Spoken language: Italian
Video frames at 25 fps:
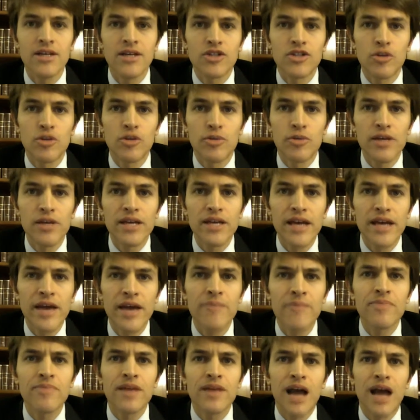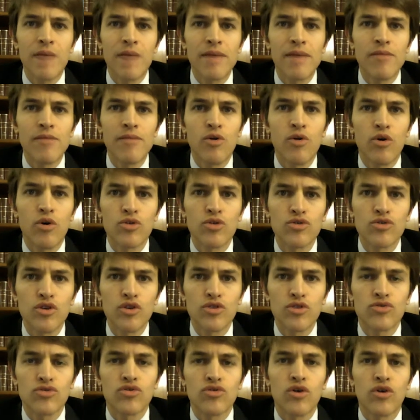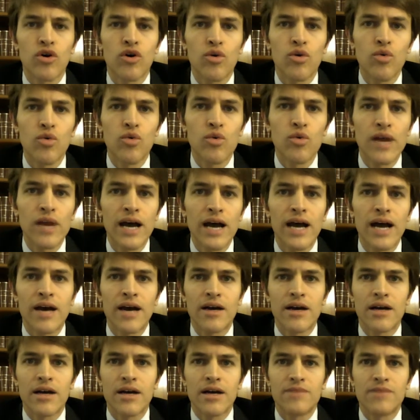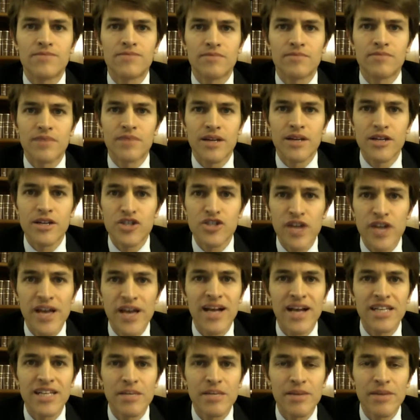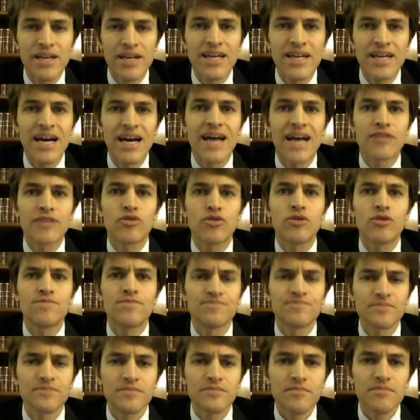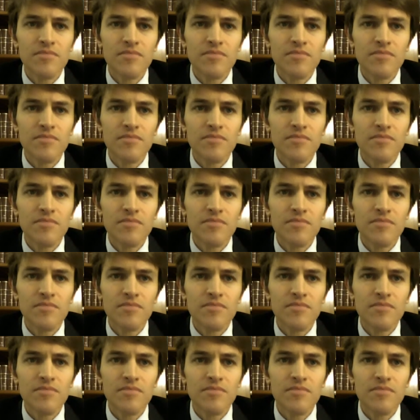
Dopodiché abbiamo condotto una ehm, ricerca di mercato